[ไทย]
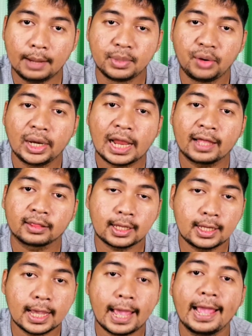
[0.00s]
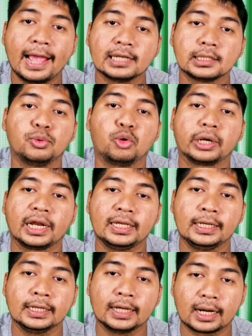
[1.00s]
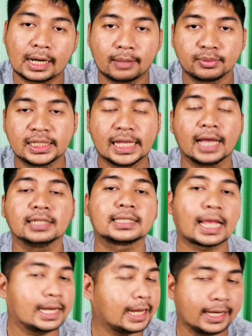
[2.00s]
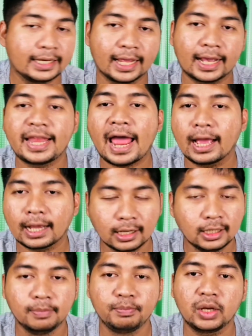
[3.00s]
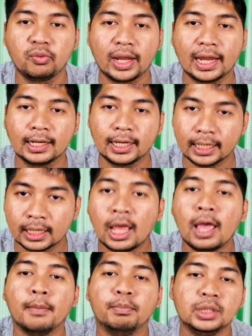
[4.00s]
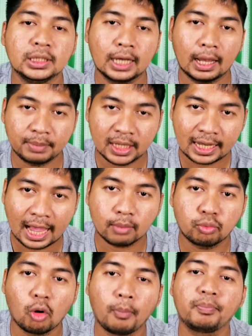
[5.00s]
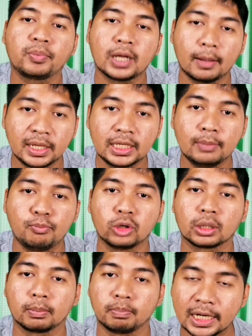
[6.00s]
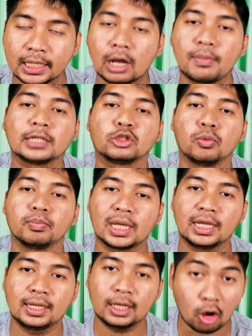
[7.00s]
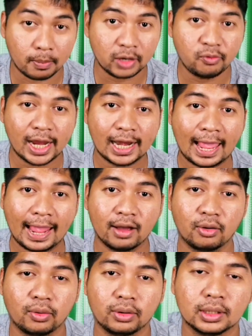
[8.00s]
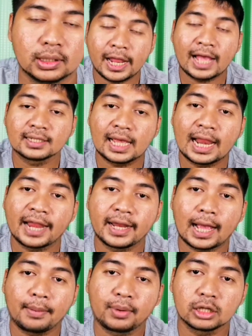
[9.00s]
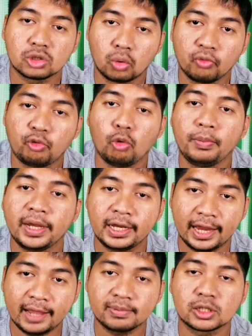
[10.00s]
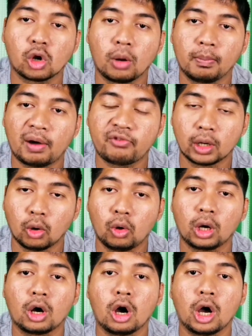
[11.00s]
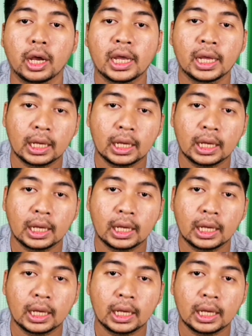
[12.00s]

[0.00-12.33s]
และเมื่อเวลาตีห้าห้าสิบหกนาทีนะครับเสียงไซเรนเนี่ยก็ดังกระหึ่มมิดเวย์เลยเมื่อมีการพบเครื่องบินญี่ปุ่นบินเข้ามาโจมตีที่เกาะมิดเวย์แล้วโดยทางสหรัฐนะครับก็ส่งฝูงบิน เอฟ ทู Buffalo แล้วก็